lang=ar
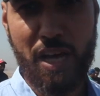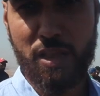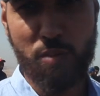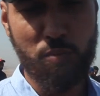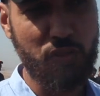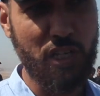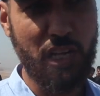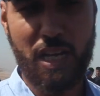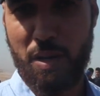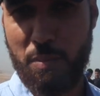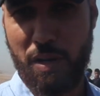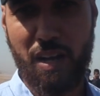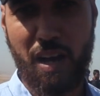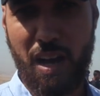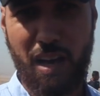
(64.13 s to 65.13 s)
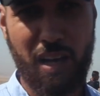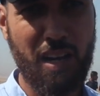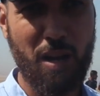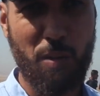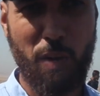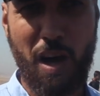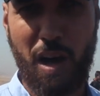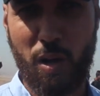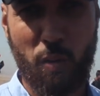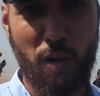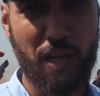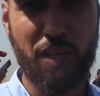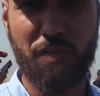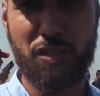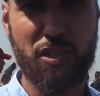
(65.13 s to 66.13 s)
عندهم حتى علم على على البحر ولا
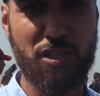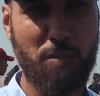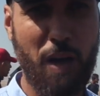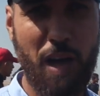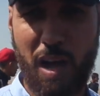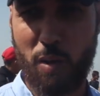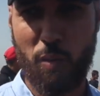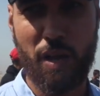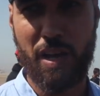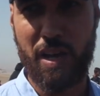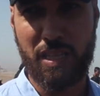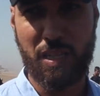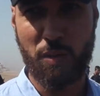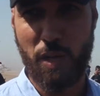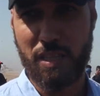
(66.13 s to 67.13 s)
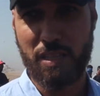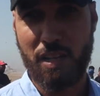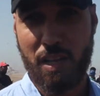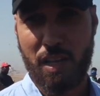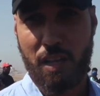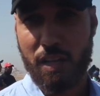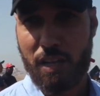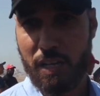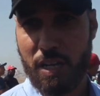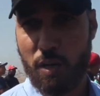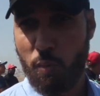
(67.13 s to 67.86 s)
كيفاش البحر ولا هذه ولا هذه يعني